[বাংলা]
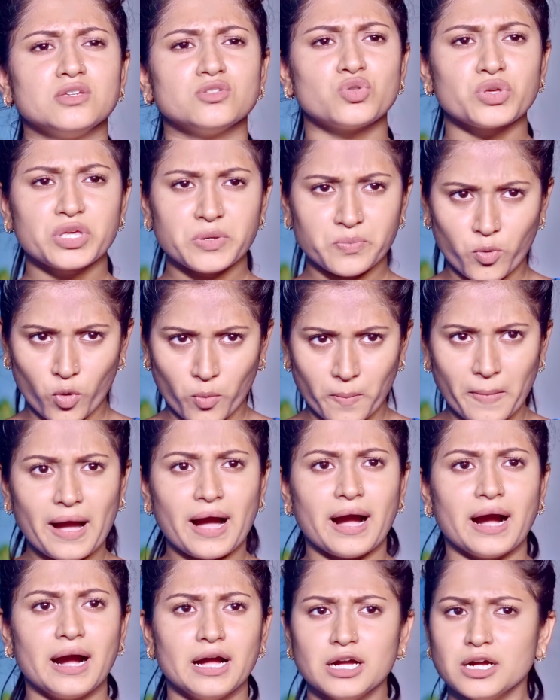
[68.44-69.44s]
তুই কি বোবা
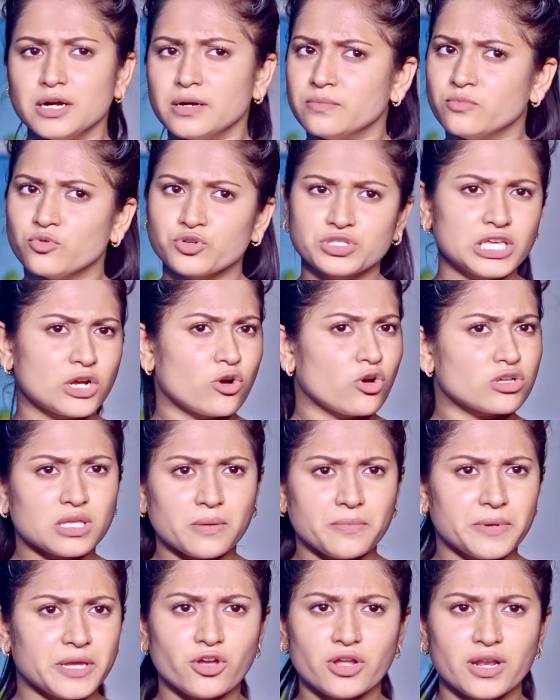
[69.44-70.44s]
মুখ দিয়ে কথা
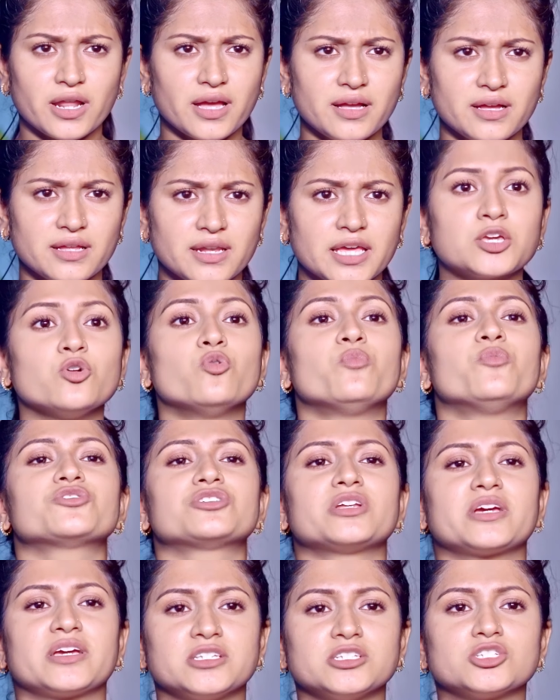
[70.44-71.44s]
বেরোয় না নাকি উপোস
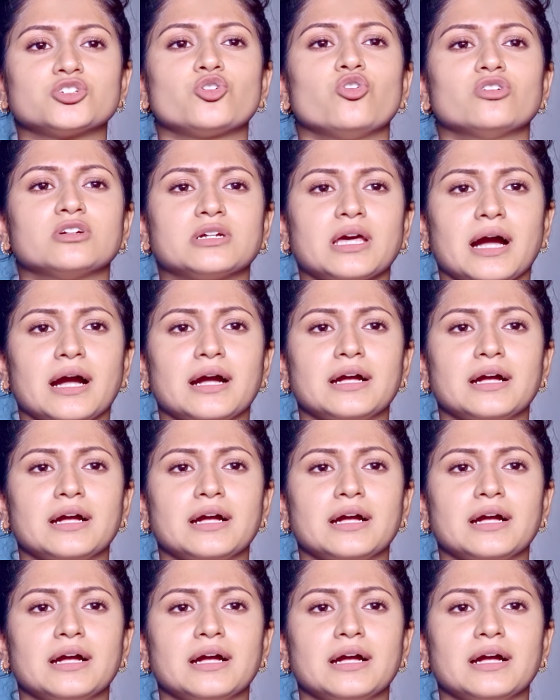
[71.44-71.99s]
রেখেছিস কোনটা